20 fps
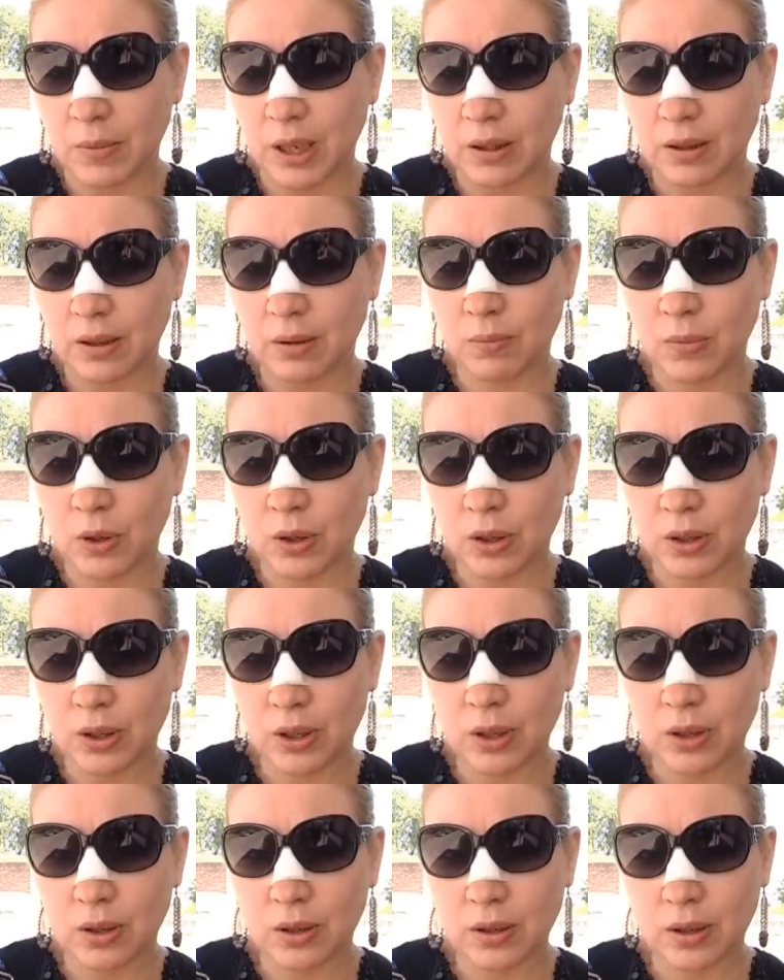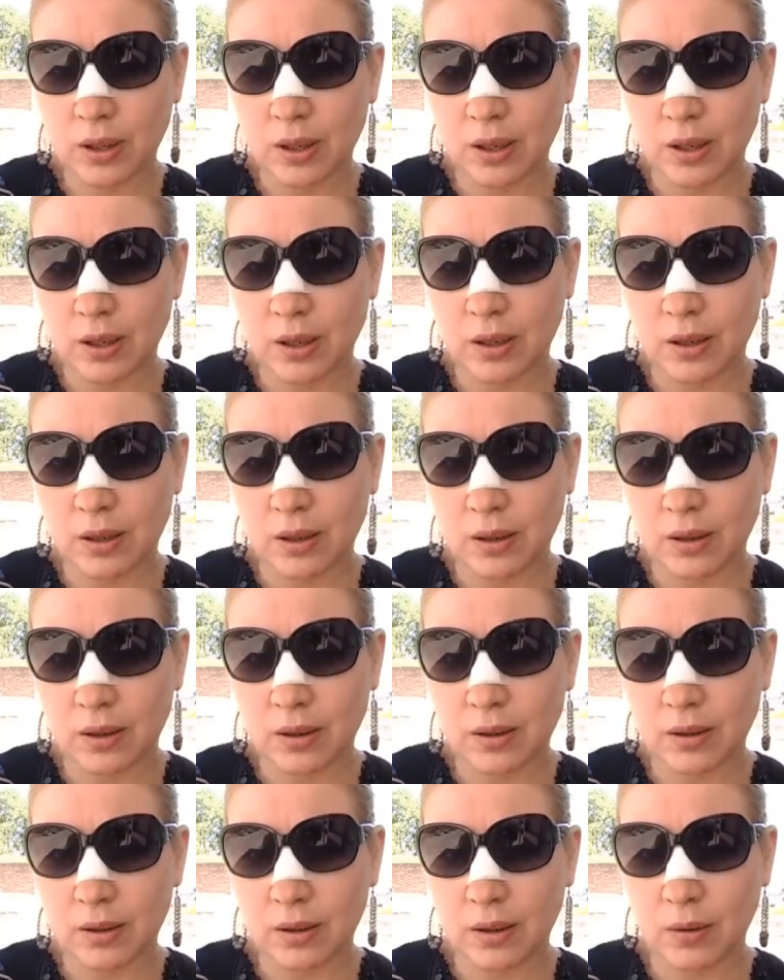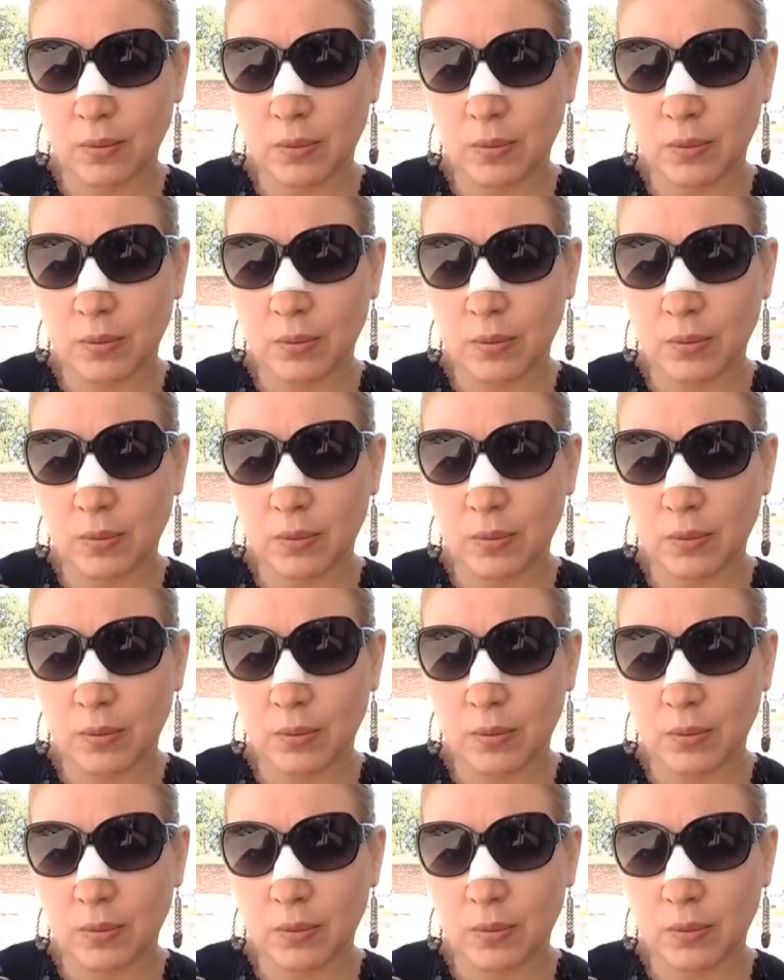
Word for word: matrimonio que,